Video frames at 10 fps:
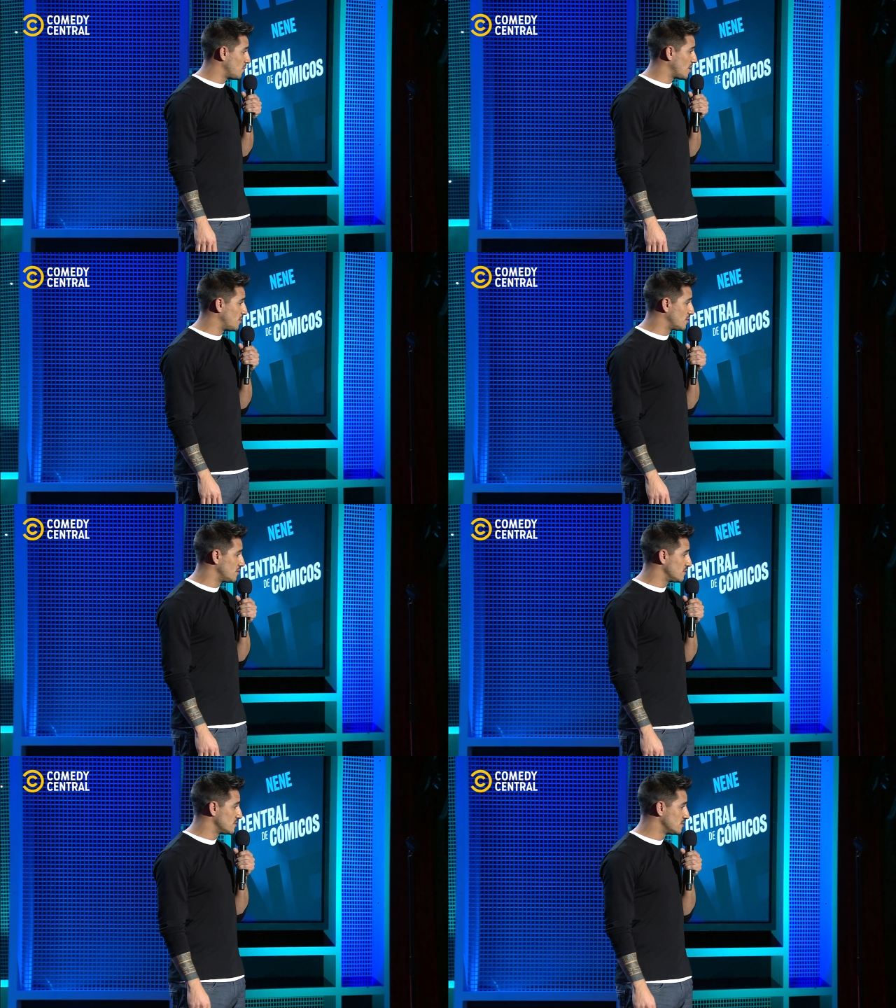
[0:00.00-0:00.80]
poco a
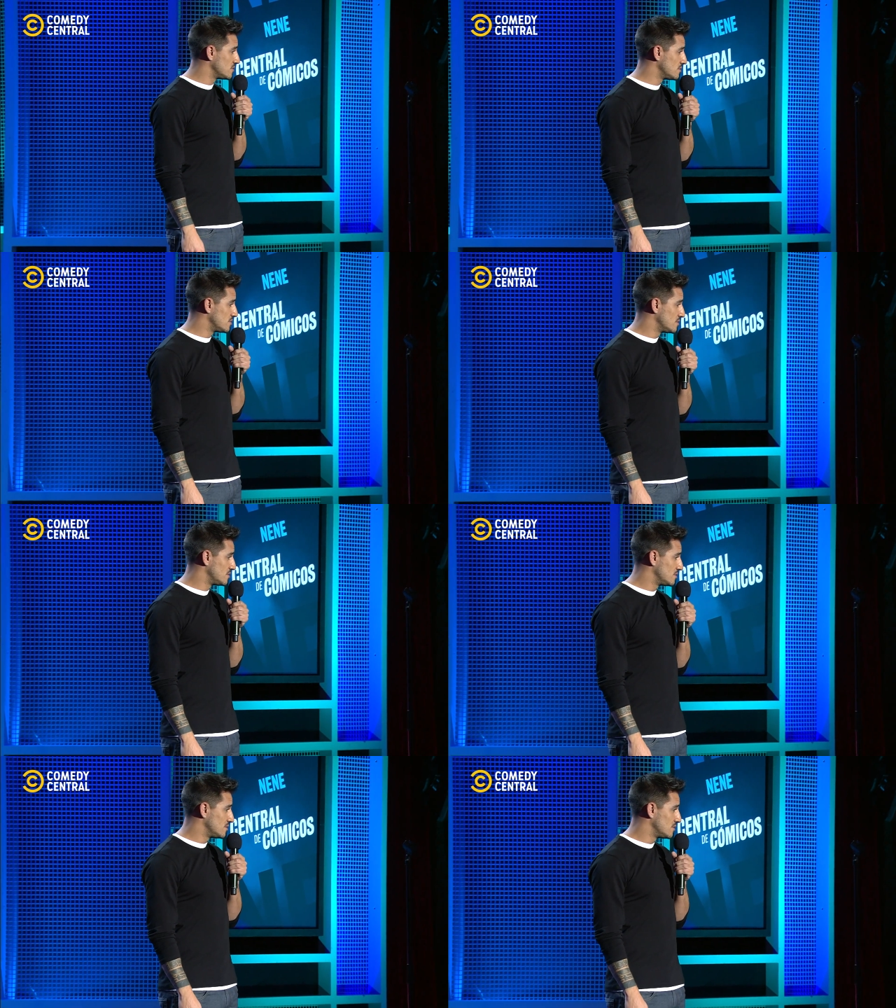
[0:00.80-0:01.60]
poco?
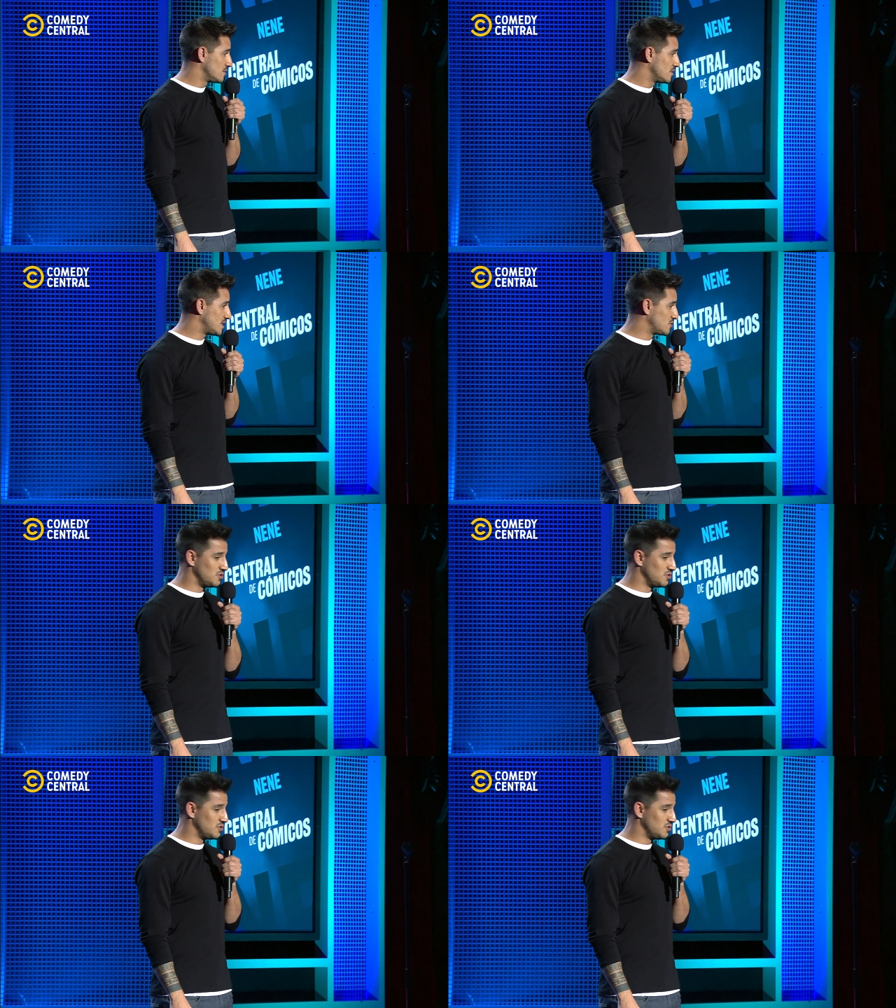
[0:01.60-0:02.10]
Estás